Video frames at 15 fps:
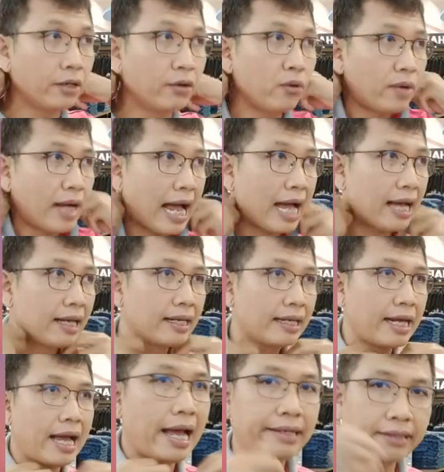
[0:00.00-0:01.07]
คุณลูกค้า
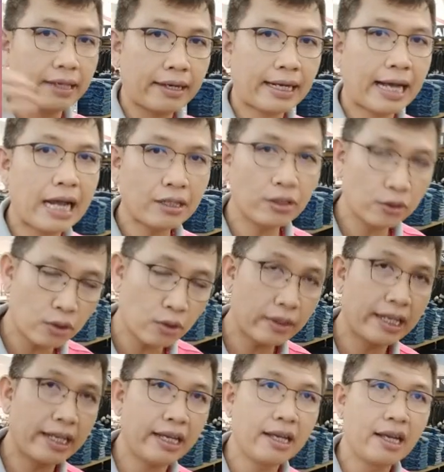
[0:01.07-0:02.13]
นจัดรายการอยู่ตรง
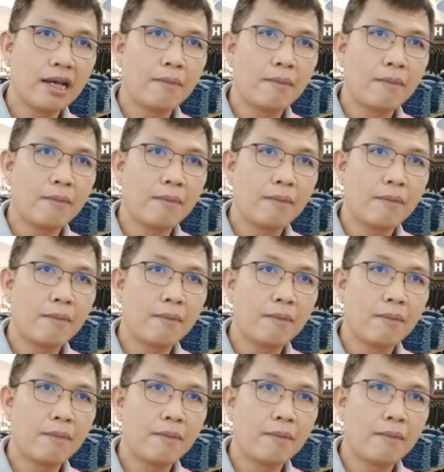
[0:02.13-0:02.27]
นี้